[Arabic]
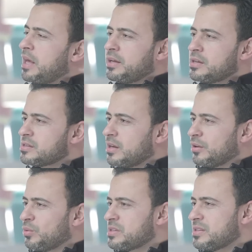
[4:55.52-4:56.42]
عليه
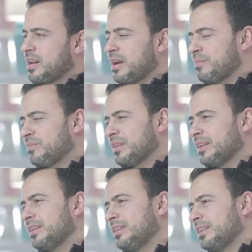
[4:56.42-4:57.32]
الصلاة والسلام
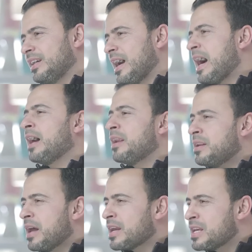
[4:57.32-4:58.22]
أعلى
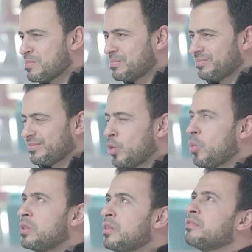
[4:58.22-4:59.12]
النعيم
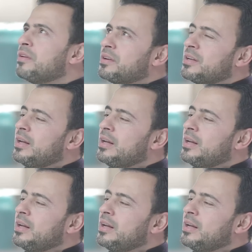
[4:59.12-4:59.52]
هو النظر